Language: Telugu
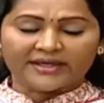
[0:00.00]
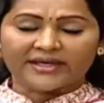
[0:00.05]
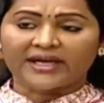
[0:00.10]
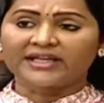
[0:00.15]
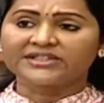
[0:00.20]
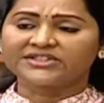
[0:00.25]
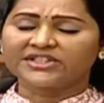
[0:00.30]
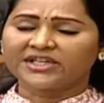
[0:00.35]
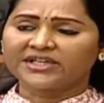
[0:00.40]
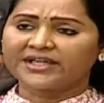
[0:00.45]

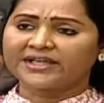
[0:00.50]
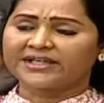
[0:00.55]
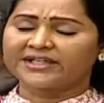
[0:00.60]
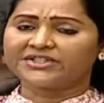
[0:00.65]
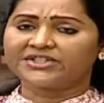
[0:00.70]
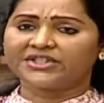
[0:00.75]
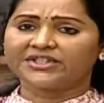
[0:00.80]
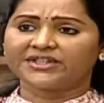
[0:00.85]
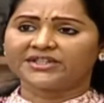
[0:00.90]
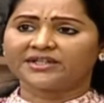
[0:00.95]
రాజ్యాంగ
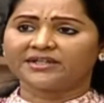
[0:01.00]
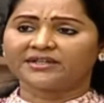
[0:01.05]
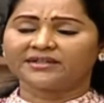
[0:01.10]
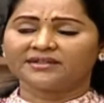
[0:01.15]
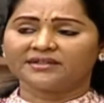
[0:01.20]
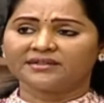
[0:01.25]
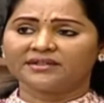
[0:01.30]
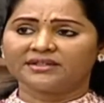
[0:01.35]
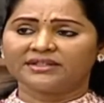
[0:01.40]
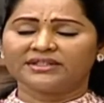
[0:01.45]
రచయిత
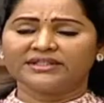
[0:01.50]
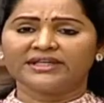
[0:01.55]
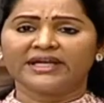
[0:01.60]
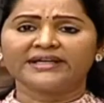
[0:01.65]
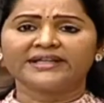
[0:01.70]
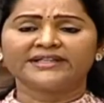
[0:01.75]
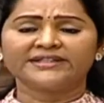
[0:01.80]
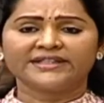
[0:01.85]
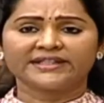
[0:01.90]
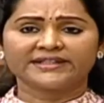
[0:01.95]

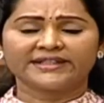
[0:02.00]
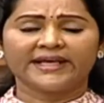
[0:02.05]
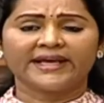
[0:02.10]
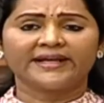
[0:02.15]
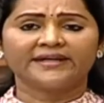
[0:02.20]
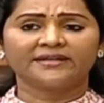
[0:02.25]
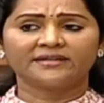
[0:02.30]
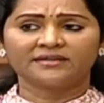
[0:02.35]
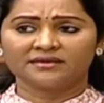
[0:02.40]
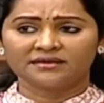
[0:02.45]
నన్ అదర్
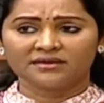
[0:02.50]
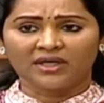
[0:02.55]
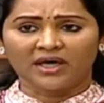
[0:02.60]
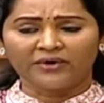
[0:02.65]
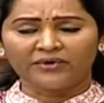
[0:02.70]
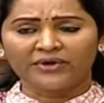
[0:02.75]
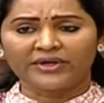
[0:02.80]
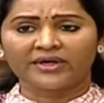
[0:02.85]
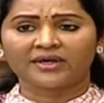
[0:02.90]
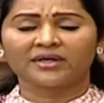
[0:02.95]
దాన్
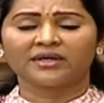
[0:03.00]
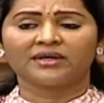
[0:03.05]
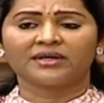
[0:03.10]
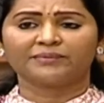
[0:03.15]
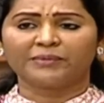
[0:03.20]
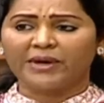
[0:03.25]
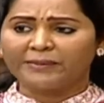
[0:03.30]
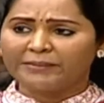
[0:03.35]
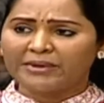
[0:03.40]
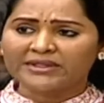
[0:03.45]
అవర్
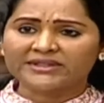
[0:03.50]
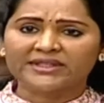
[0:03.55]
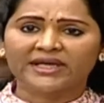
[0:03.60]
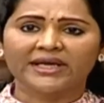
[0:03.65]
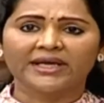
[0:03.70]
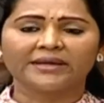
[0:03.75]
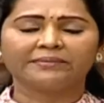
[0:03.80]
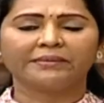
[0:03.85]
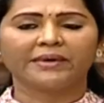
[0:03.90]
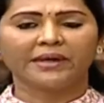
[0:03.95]
బాబా
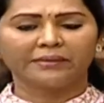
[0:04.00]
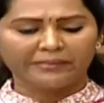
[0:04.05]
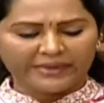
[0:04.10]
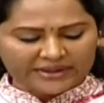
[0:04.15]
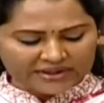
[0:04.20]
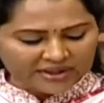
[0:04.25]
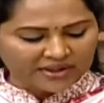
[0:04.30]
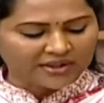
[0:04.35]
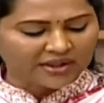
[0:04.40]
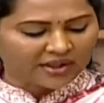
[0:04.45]
సాహెబ్
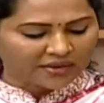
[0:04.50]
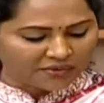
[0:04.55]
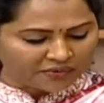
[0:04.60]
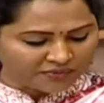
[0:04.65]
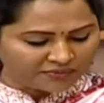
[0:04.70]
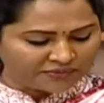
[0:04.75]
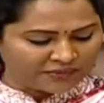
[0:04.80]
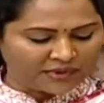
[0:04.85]
అంబేద్కర్ గారు